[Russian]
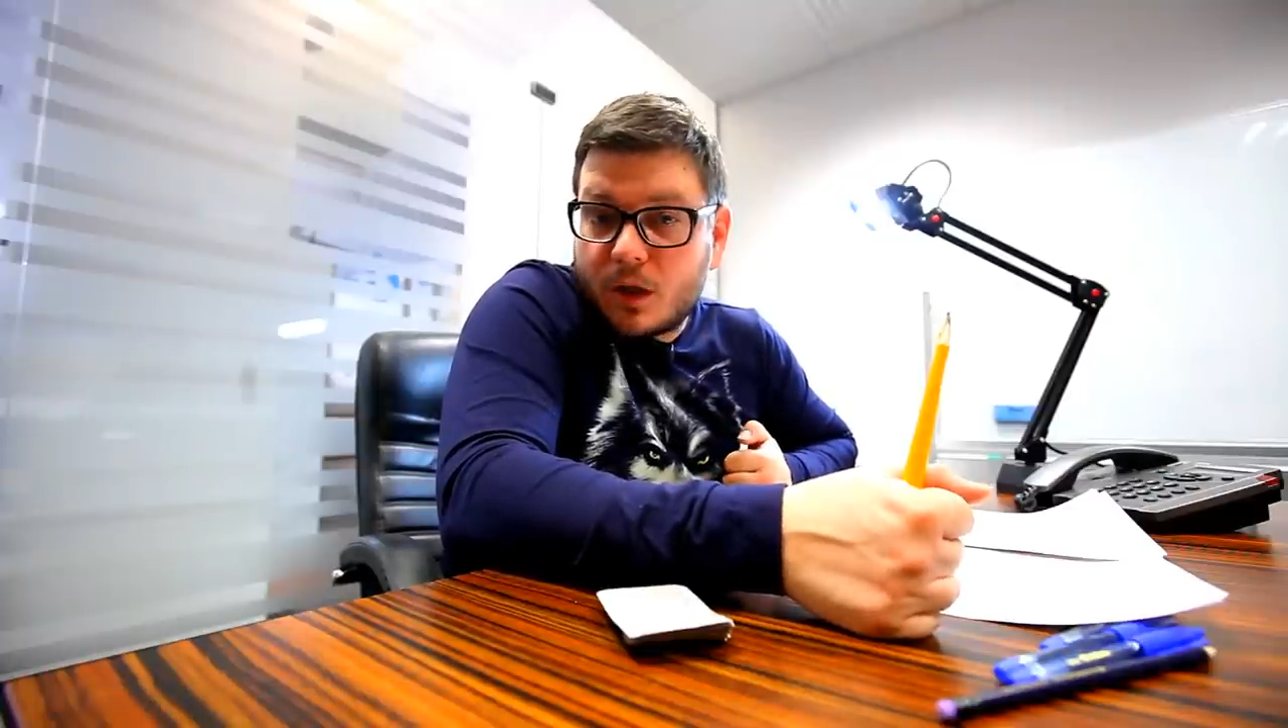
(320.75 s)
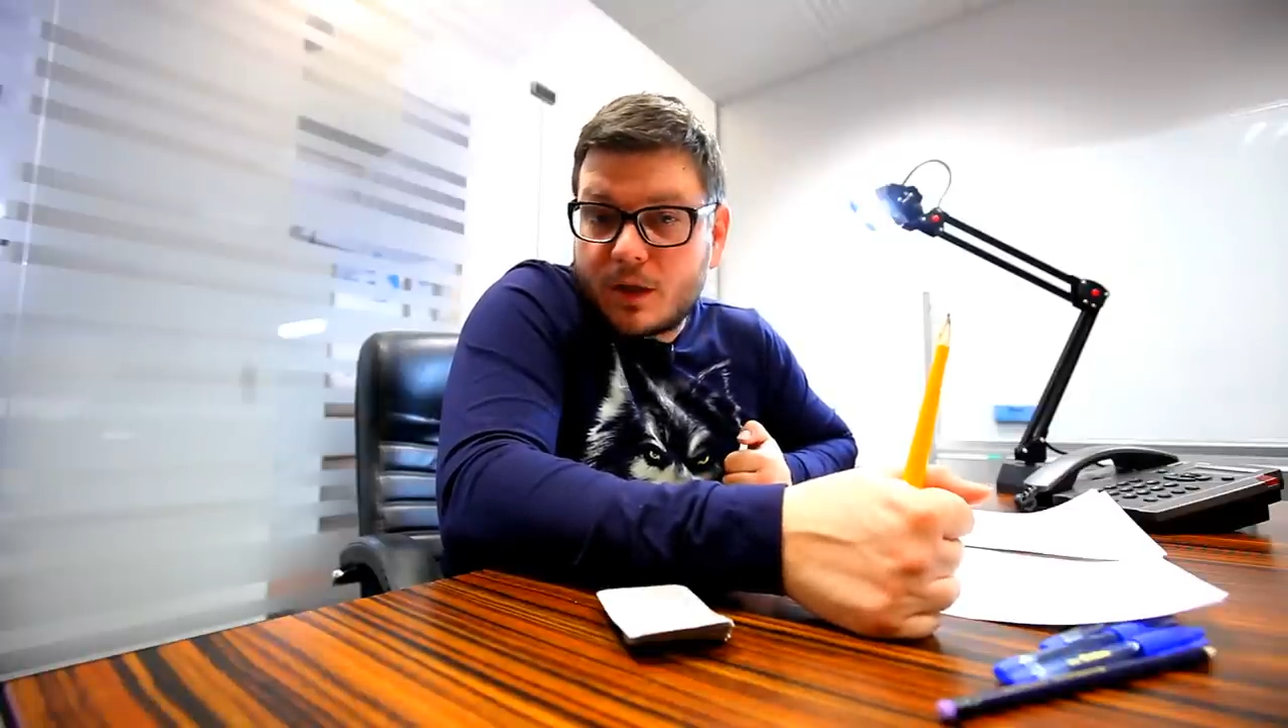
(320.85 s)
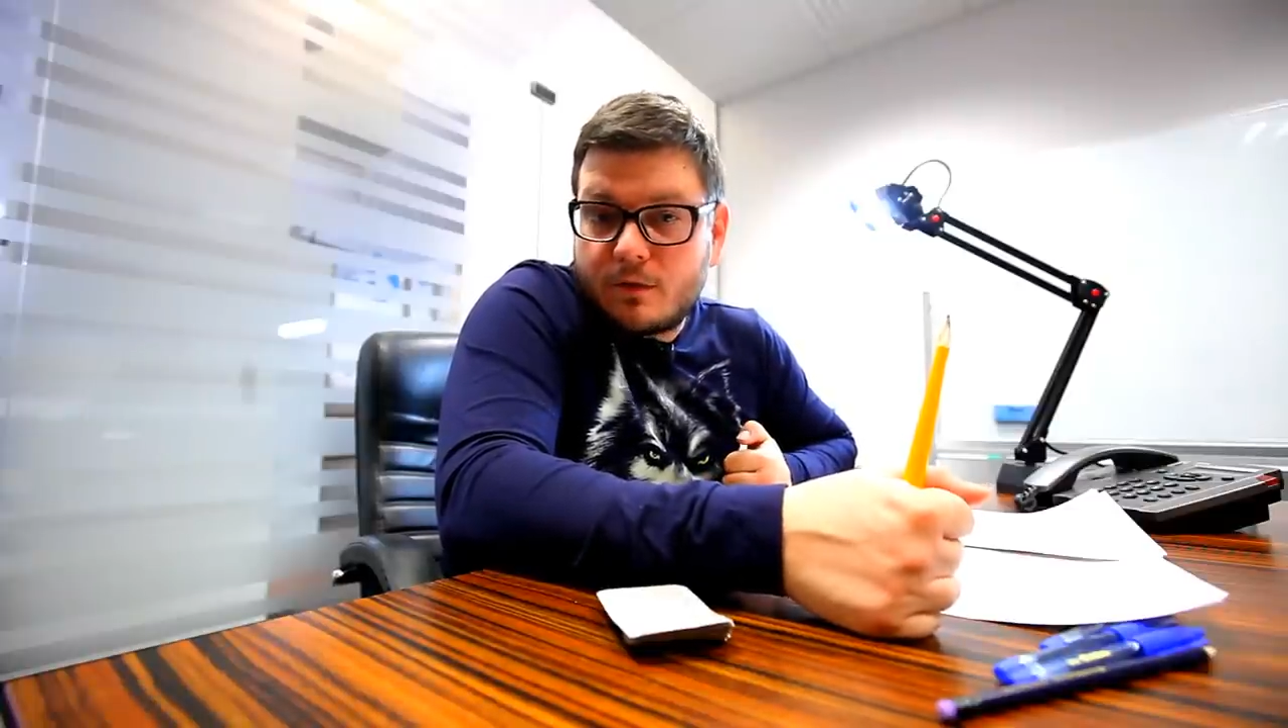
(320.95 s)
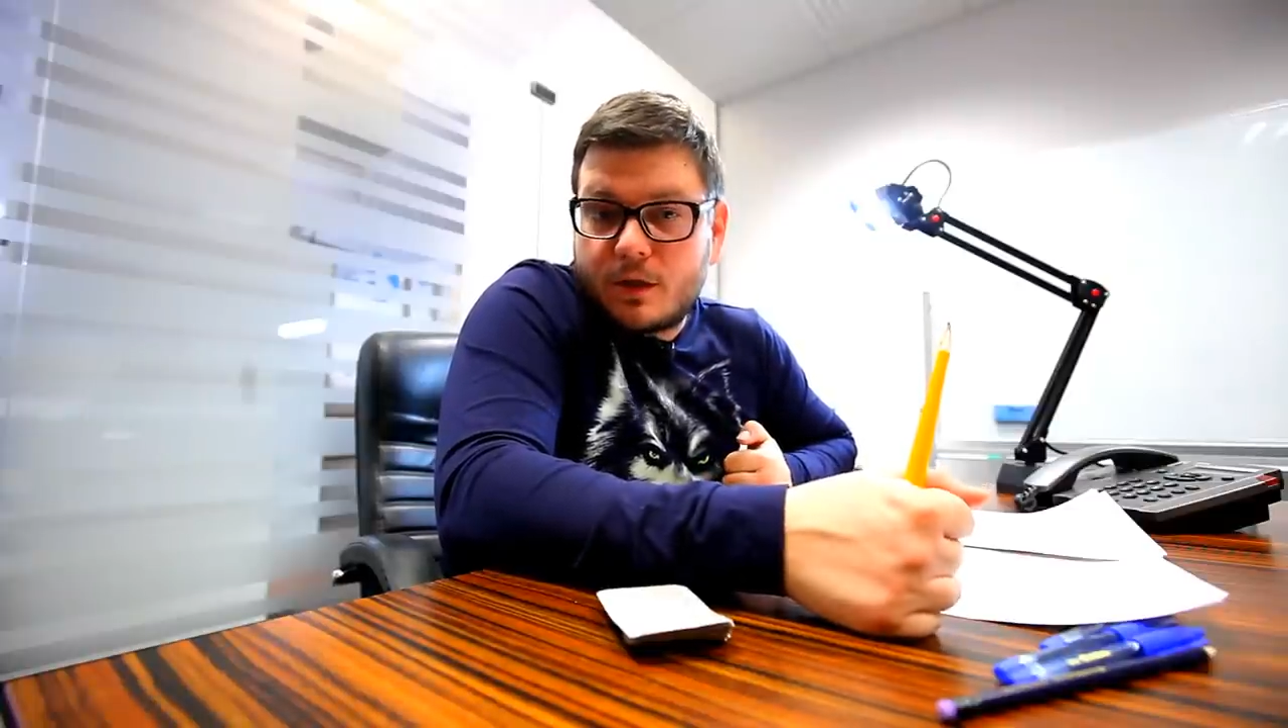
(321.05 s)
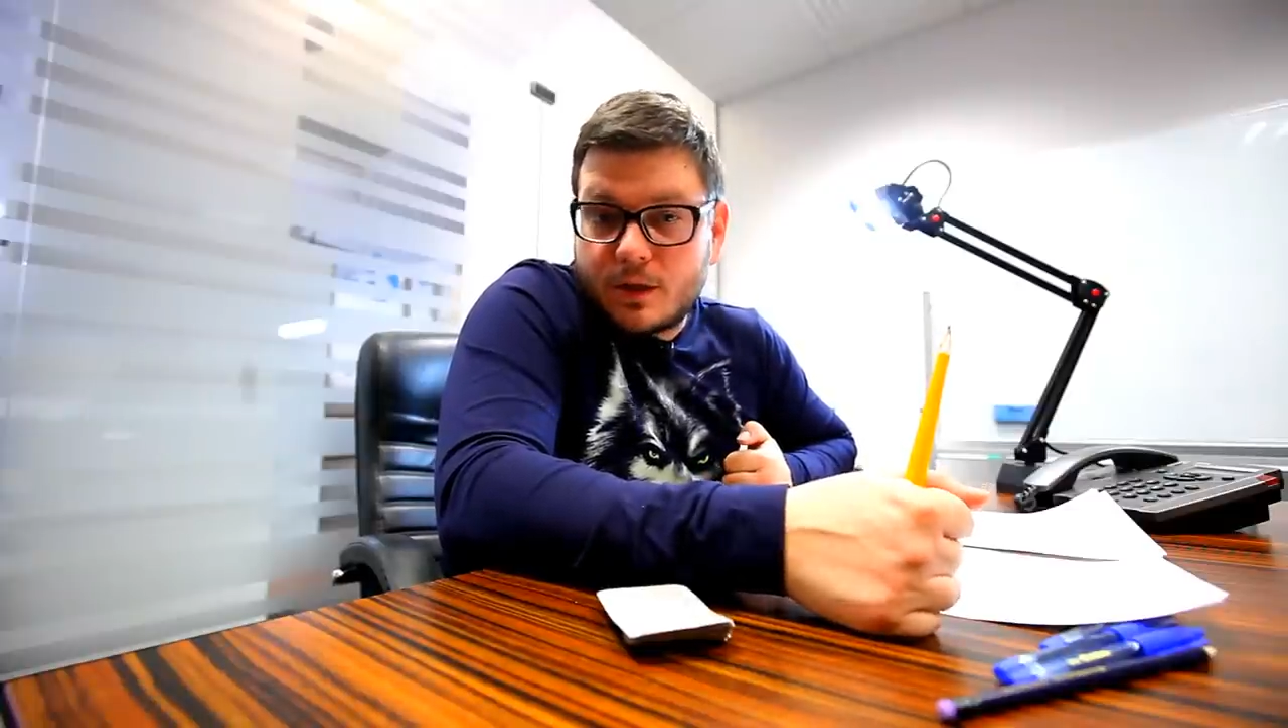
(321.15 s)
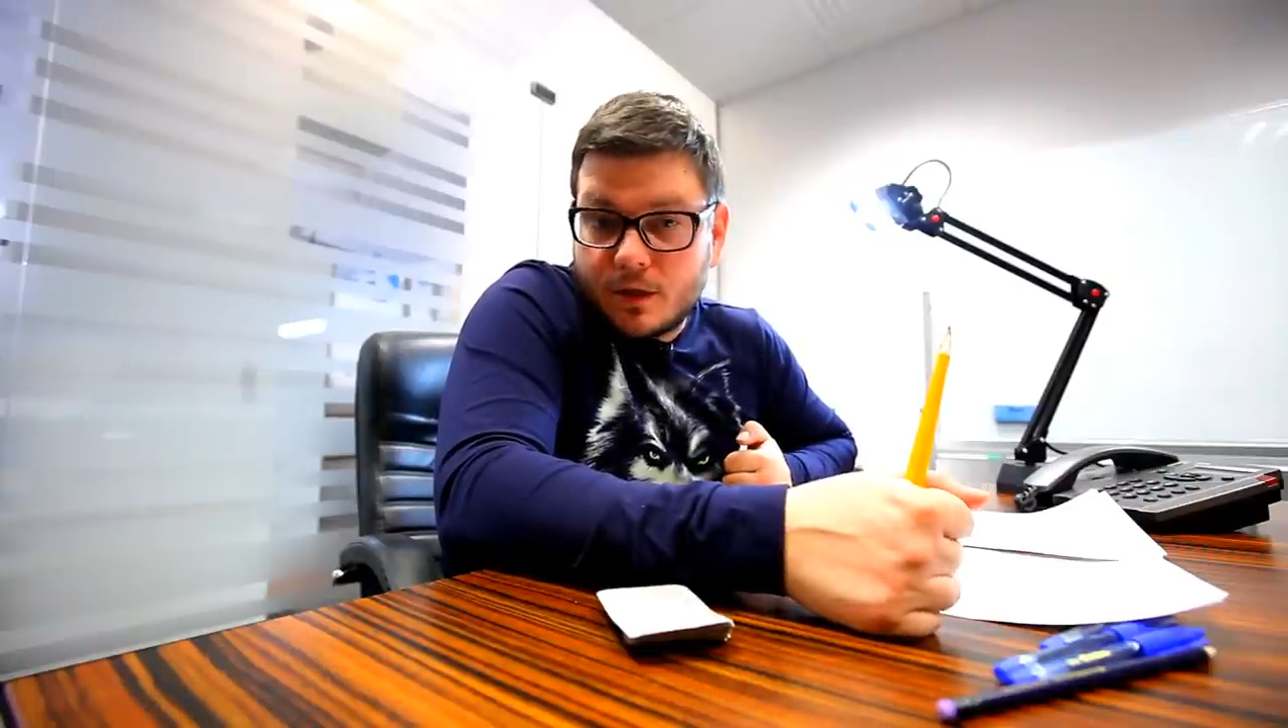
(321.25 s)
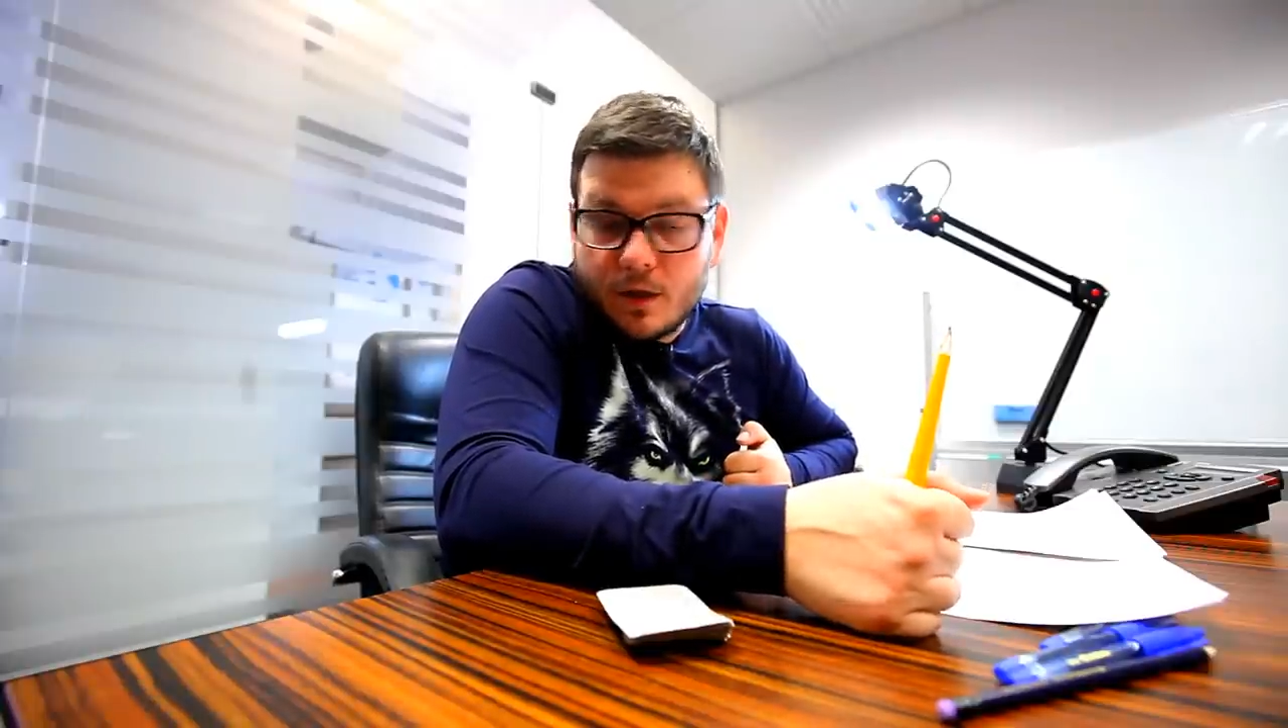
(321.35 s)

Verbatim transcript: полны воды.